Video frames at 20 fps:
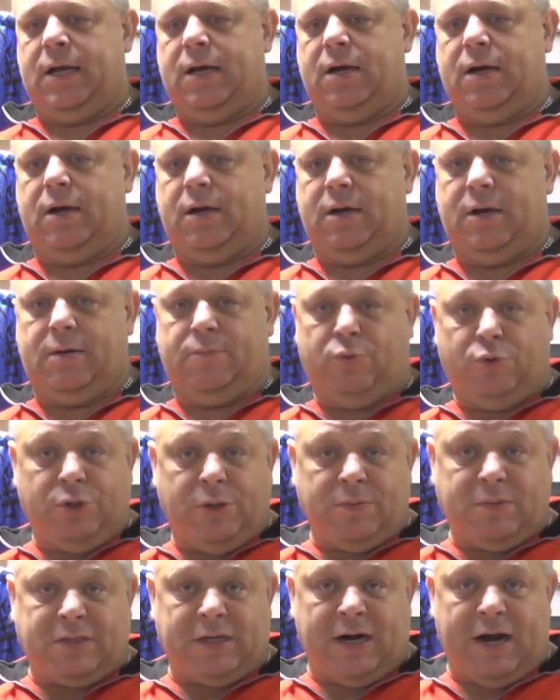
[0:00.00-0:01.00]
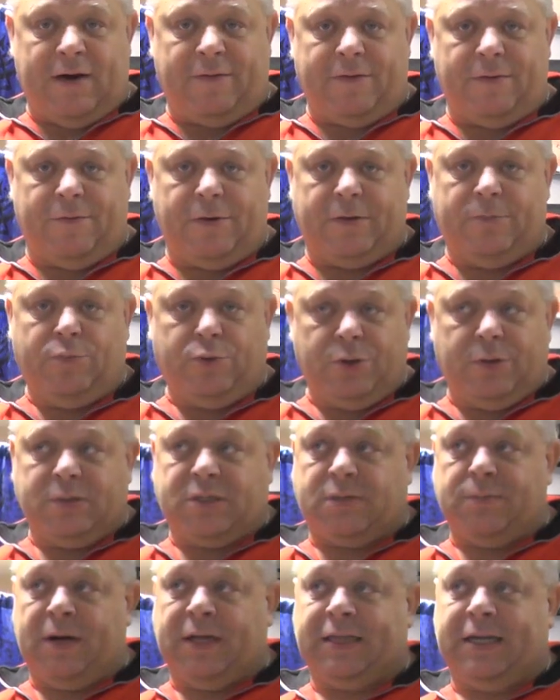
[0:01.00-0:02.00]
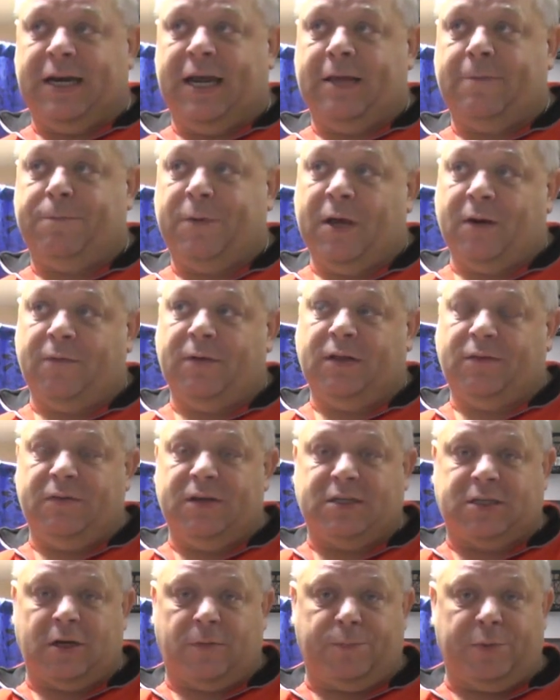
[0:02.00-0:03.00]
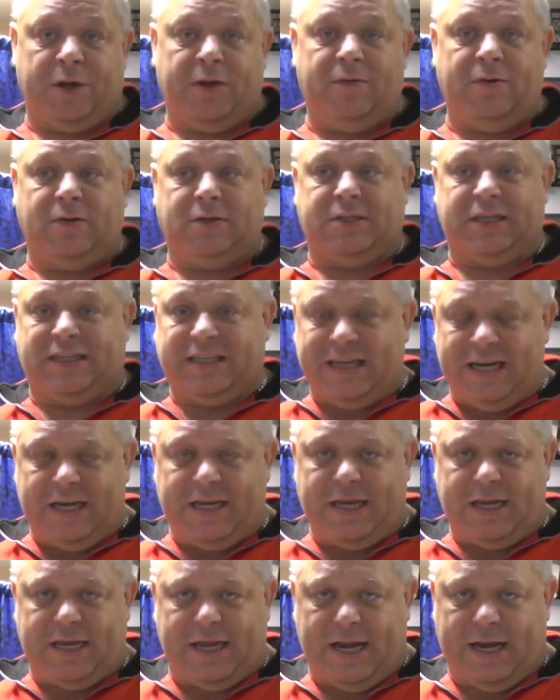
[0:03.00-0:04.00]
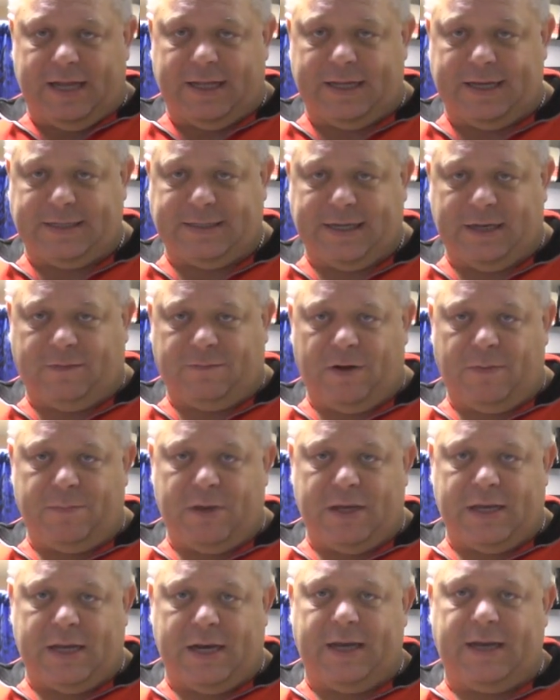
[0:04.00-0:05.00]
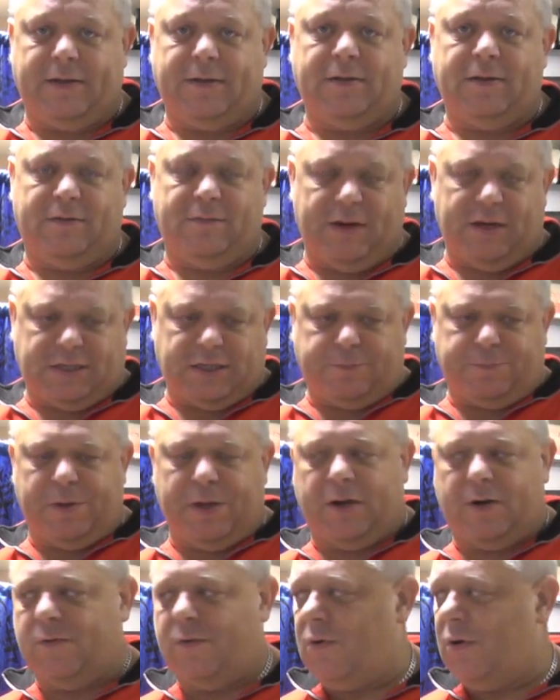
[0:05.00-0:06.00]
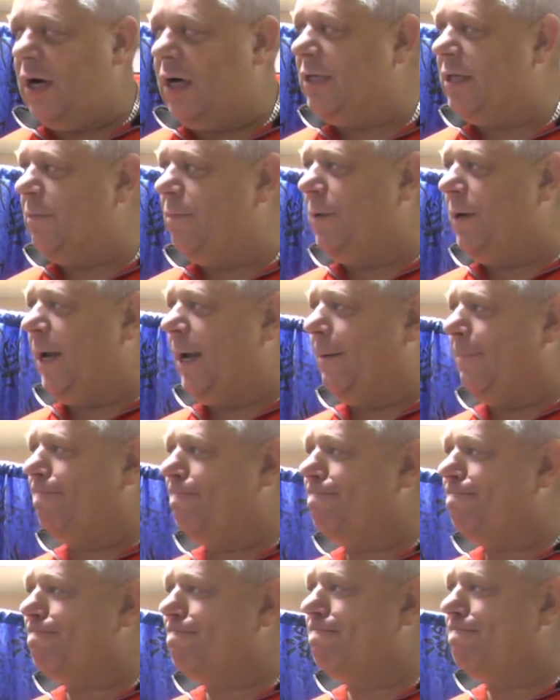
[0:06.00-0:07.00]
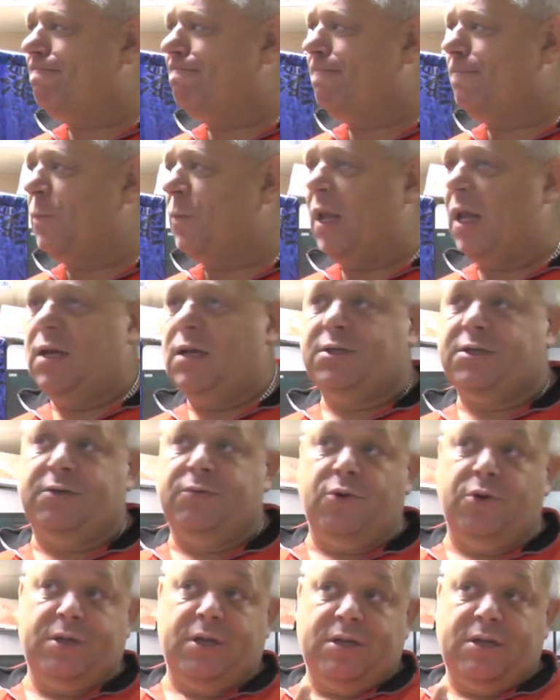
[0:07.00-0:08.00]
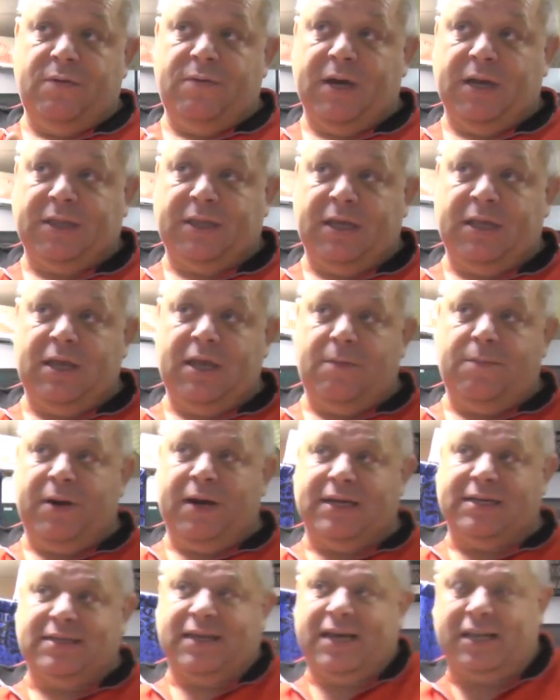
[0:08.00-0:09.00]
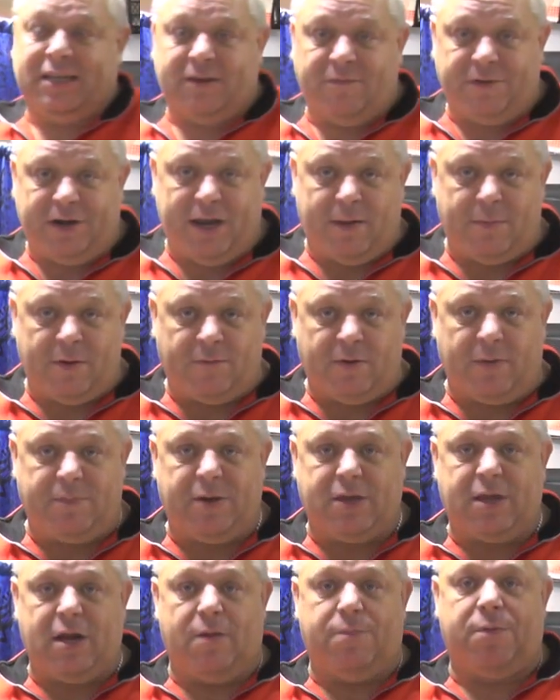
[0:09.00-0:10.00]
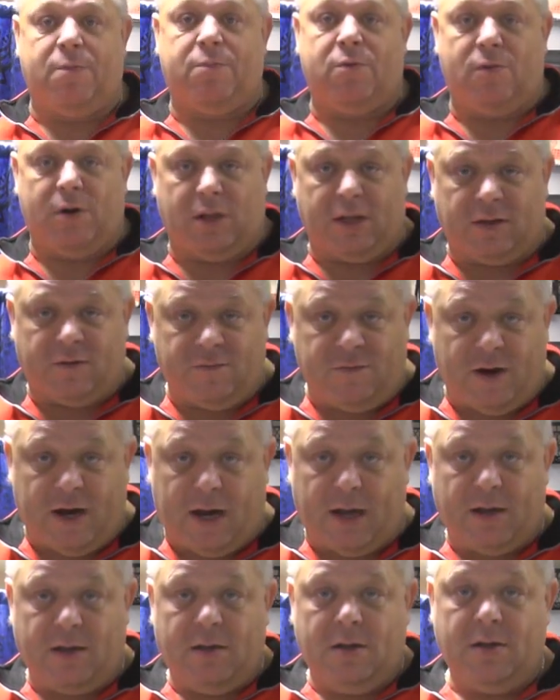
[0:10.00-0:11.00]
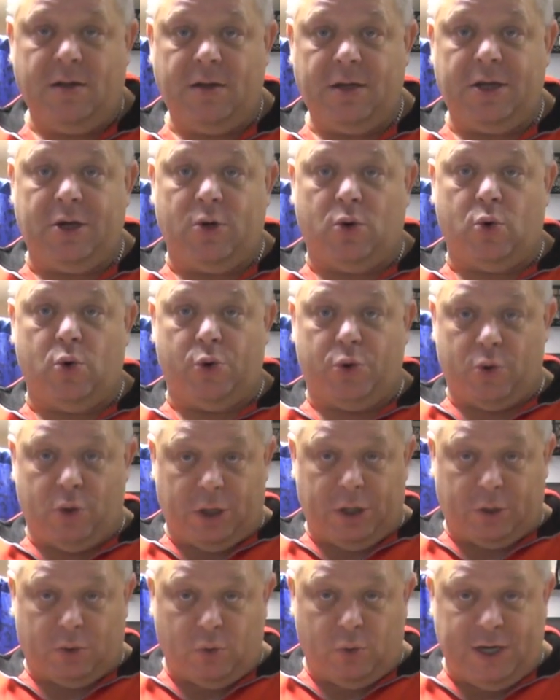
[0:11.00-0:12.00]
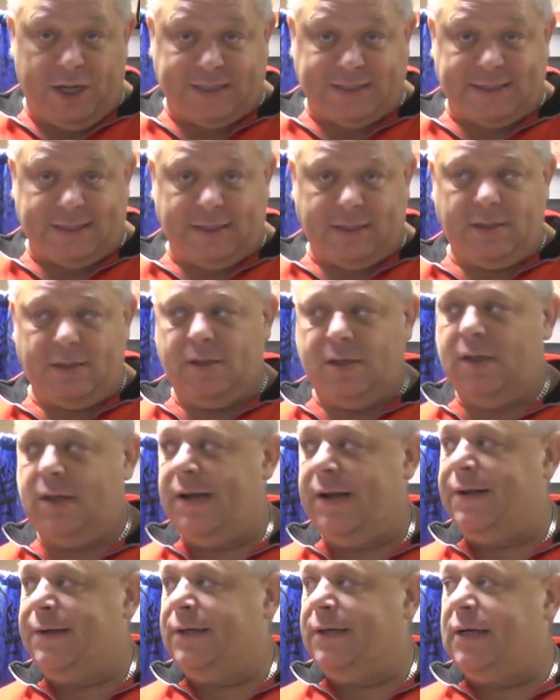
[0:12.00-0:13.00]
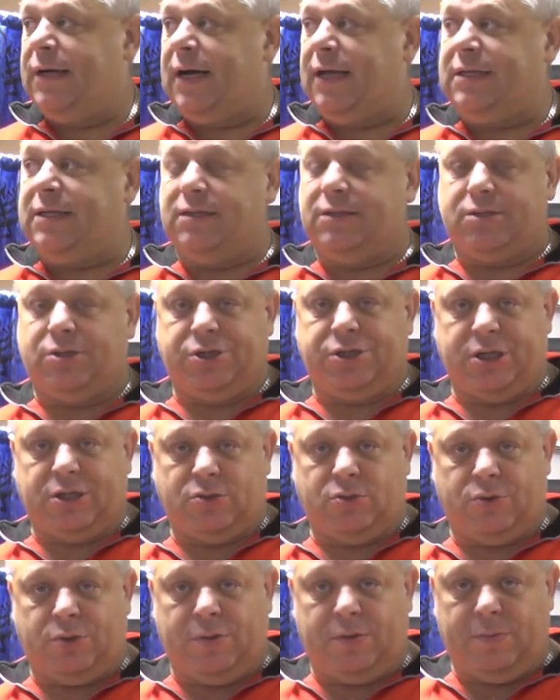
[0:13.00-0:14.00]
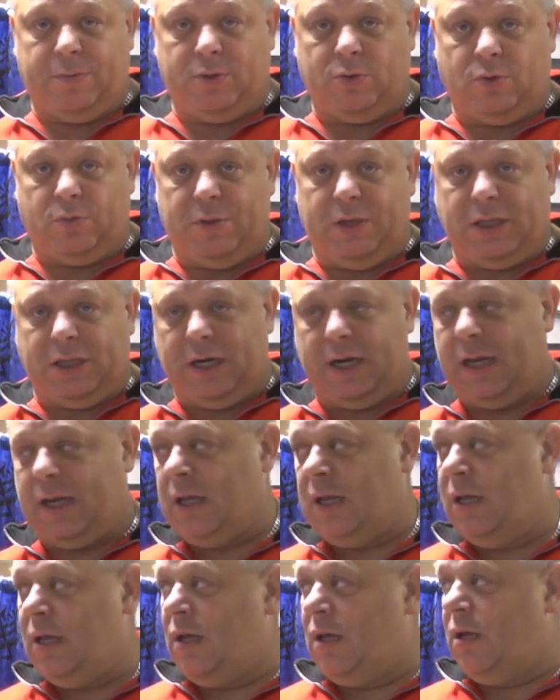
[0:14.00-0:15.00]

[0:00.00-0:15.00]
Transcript: А, будем сравнивать, будем смотреть. Первый твистер появился три недели назад в обители, 21 октября. Сегодня 9 ноября. За это время в обители побывало два Ихунию Геркулеса. Один сейчас у Дмитрия.